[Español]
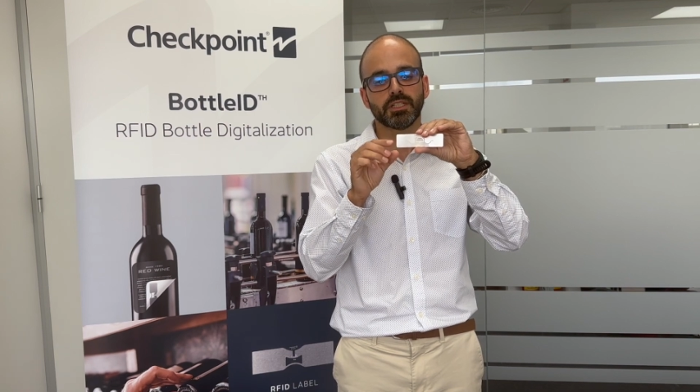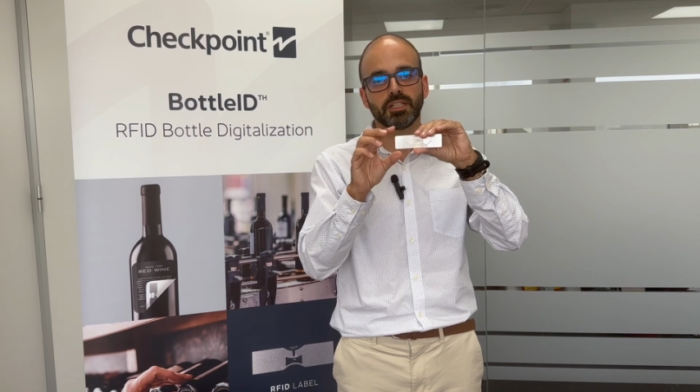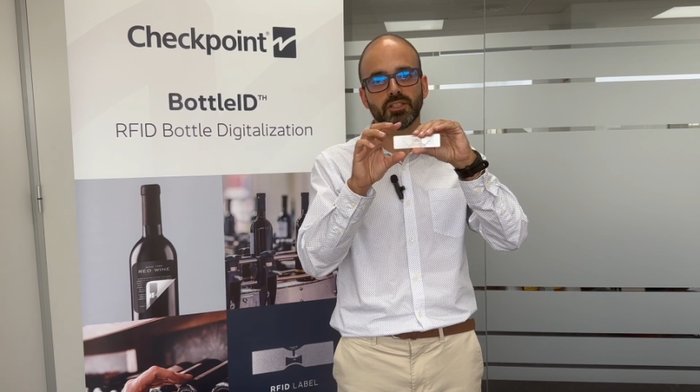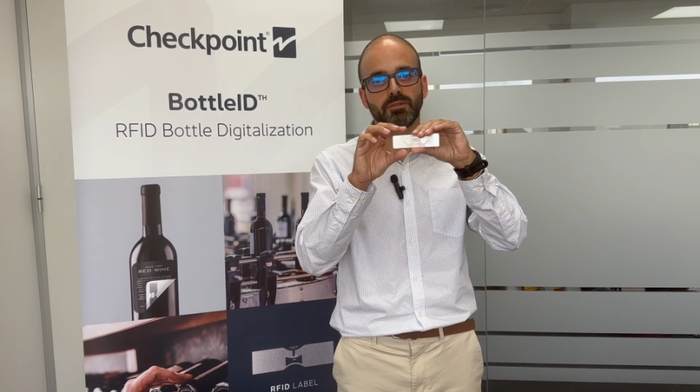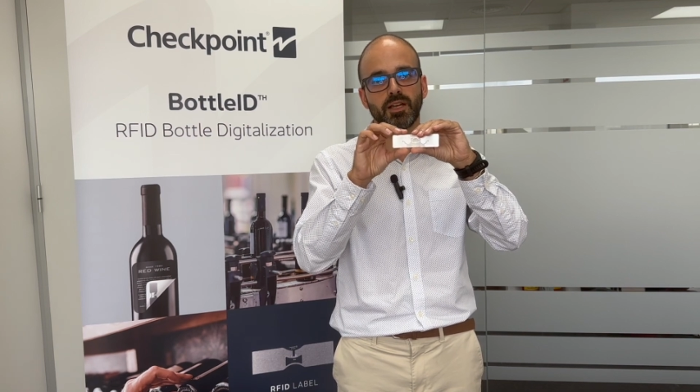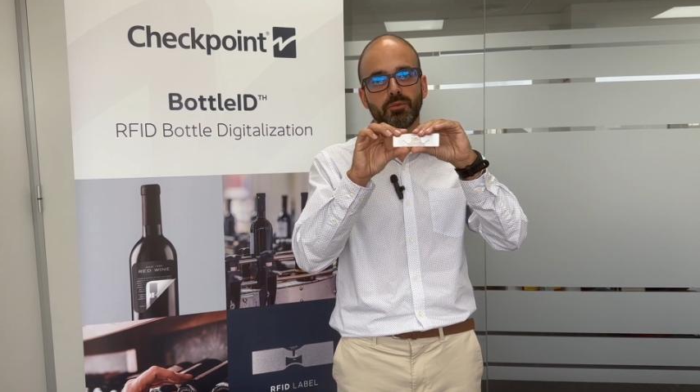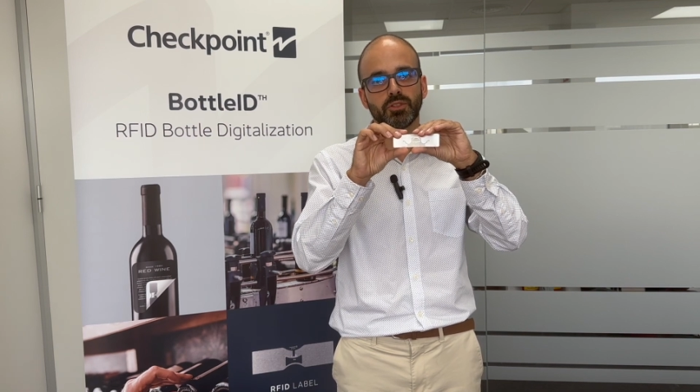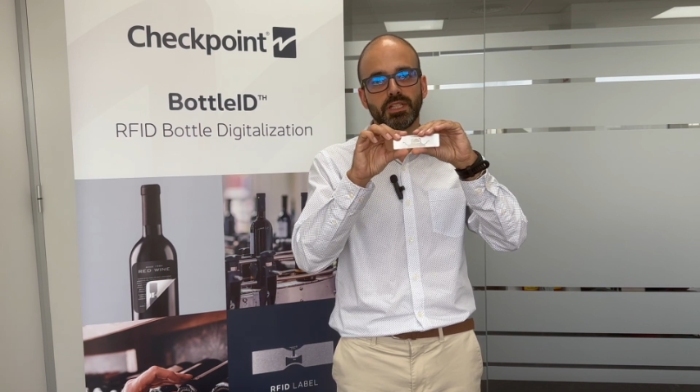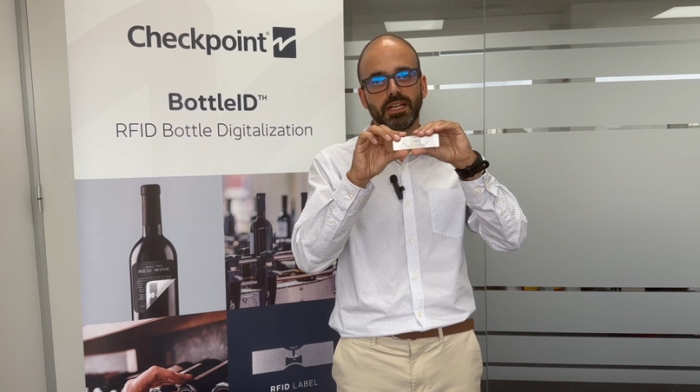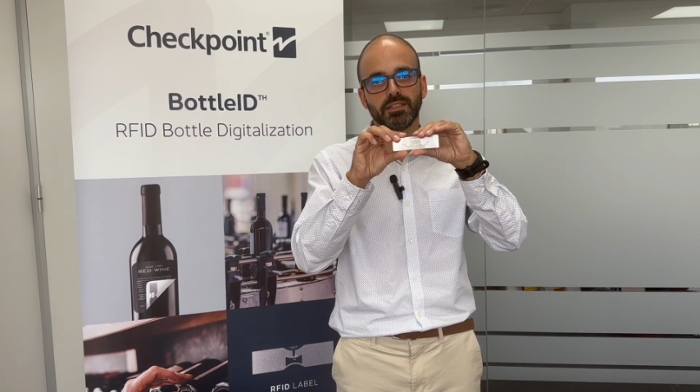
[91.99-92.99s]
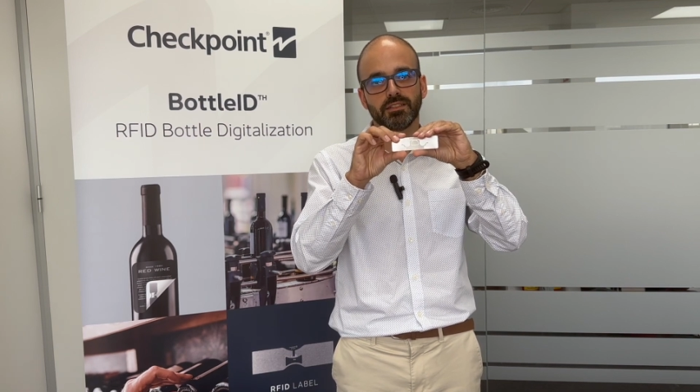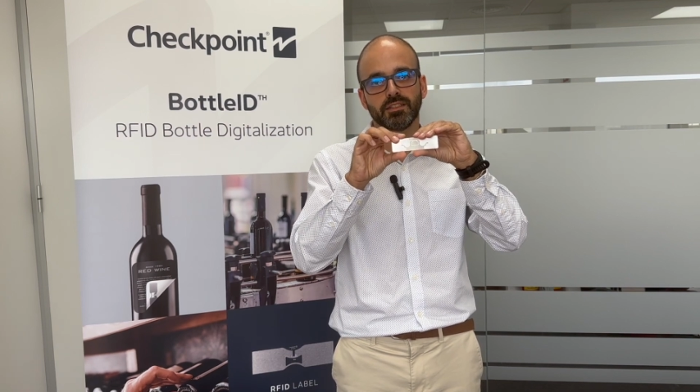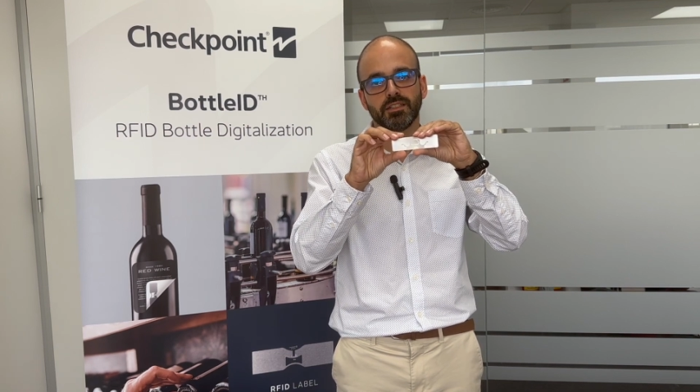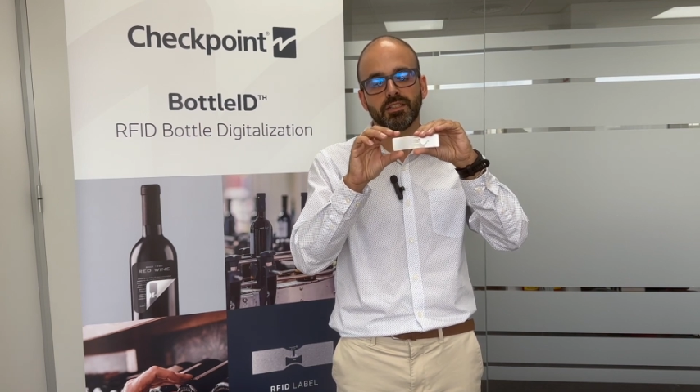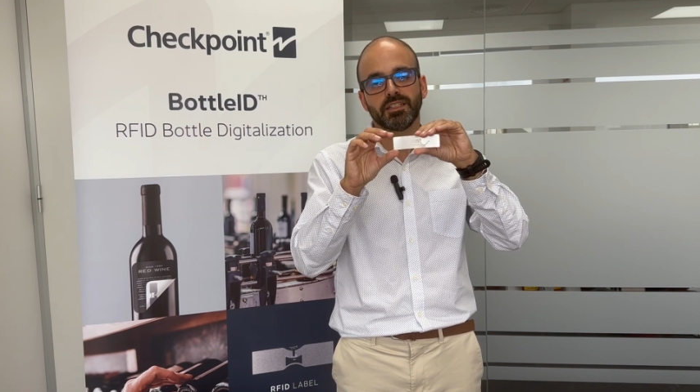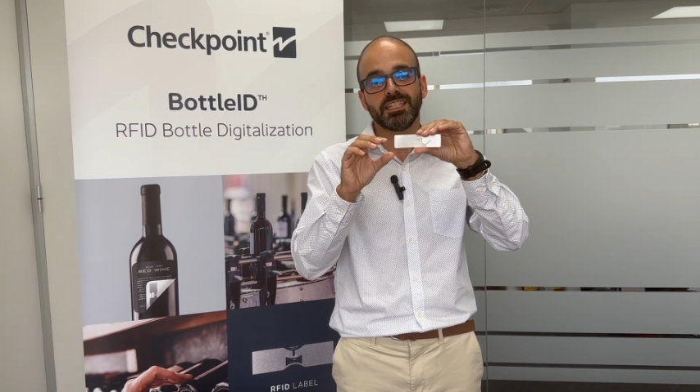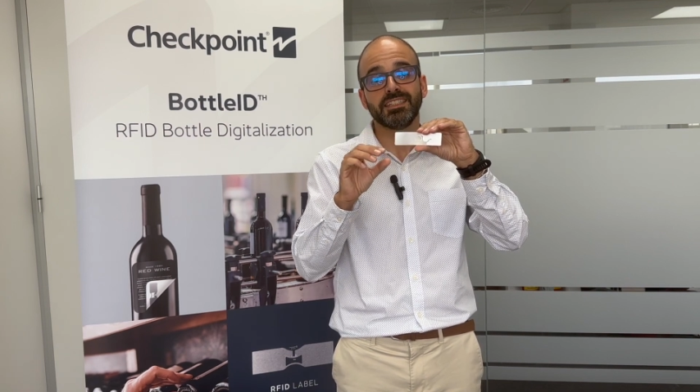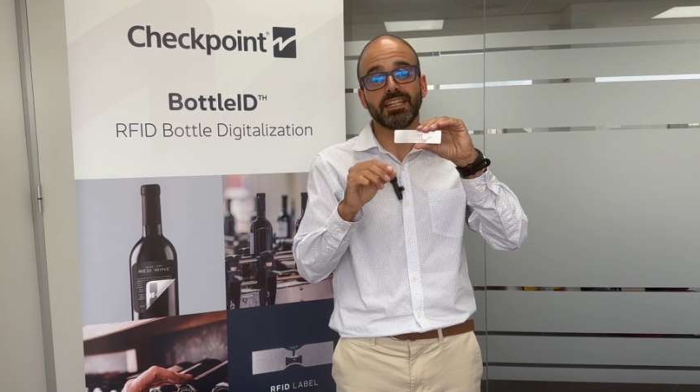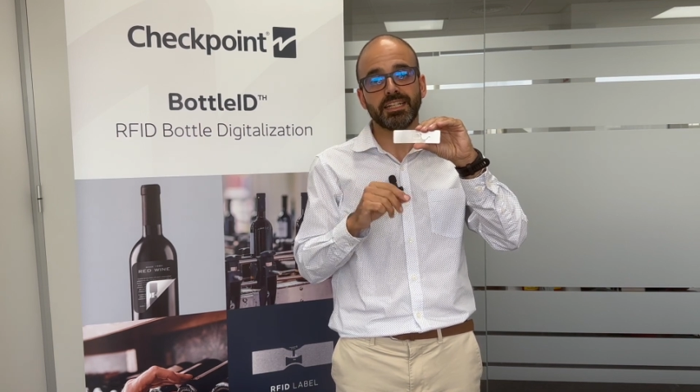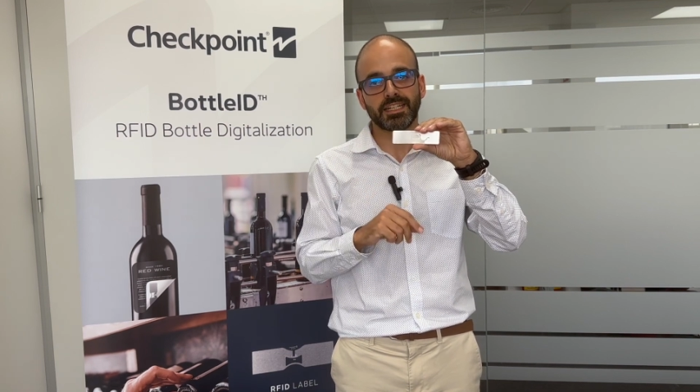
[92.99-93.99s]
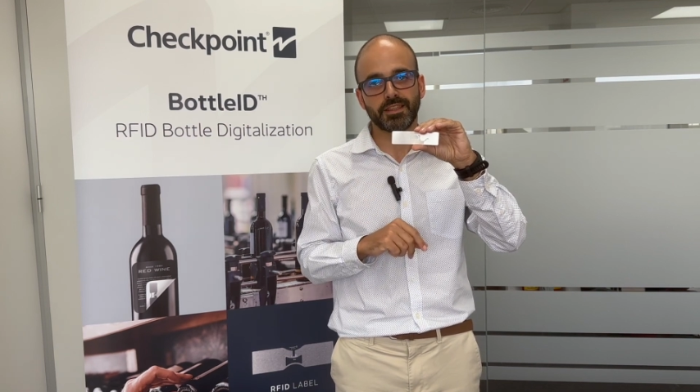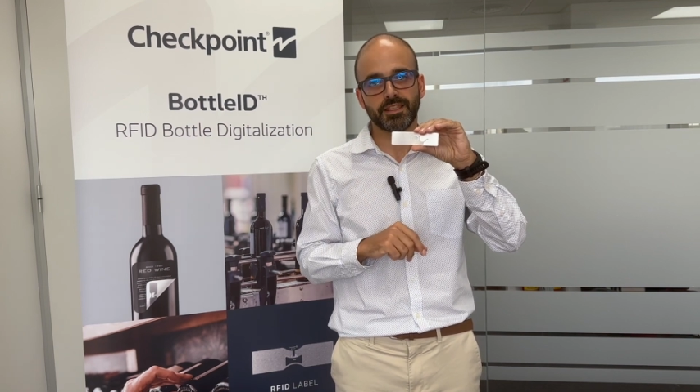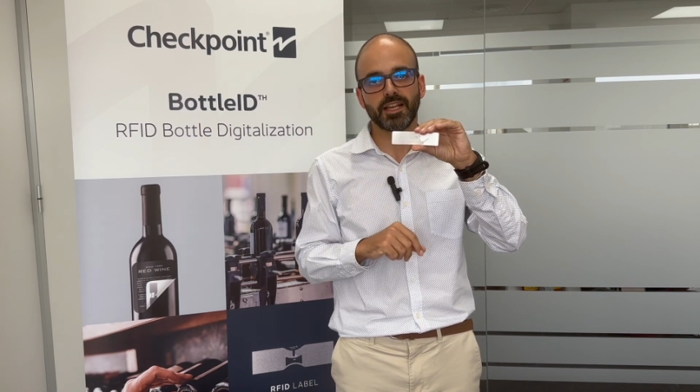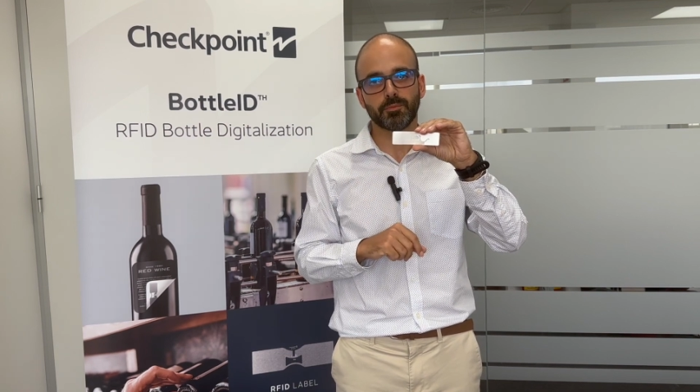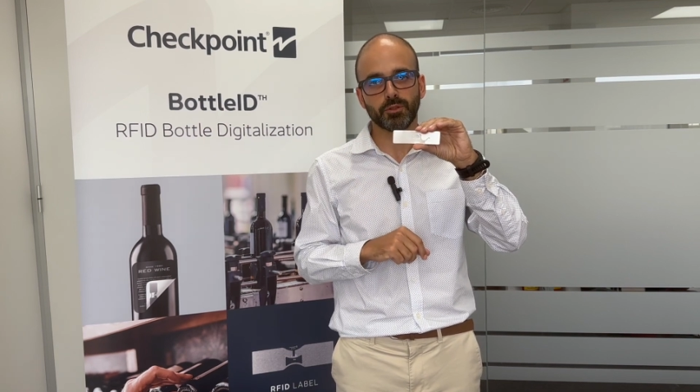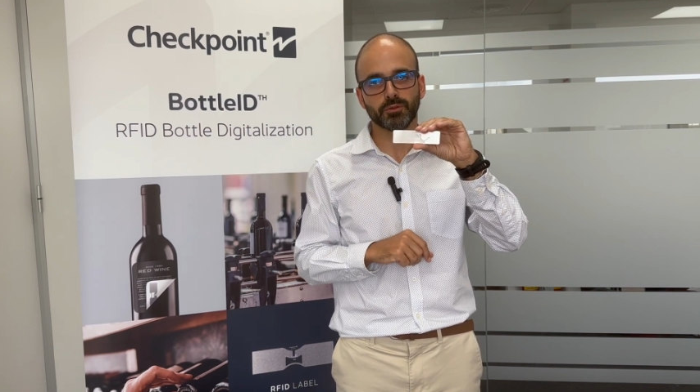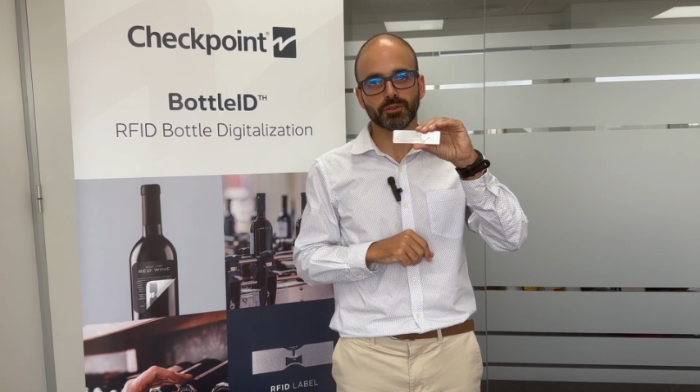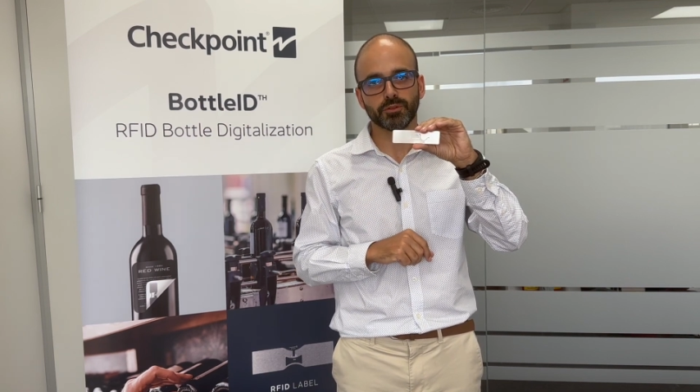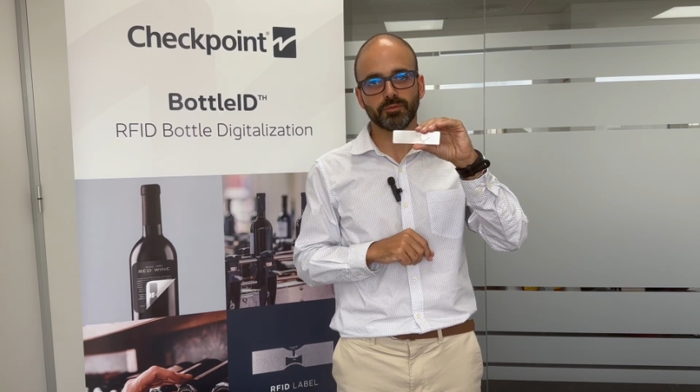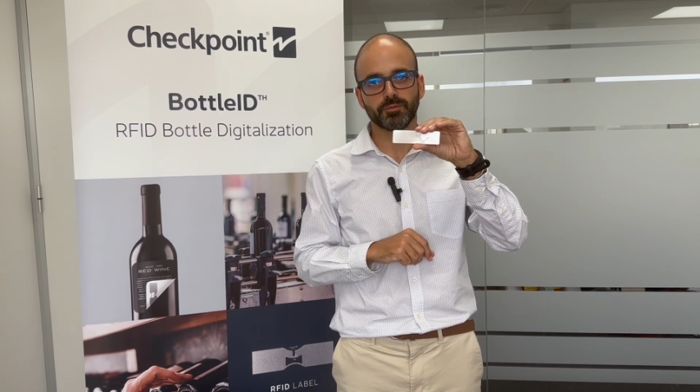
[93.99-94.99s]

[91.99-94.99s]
que nos va a aportar inteligencia al producto.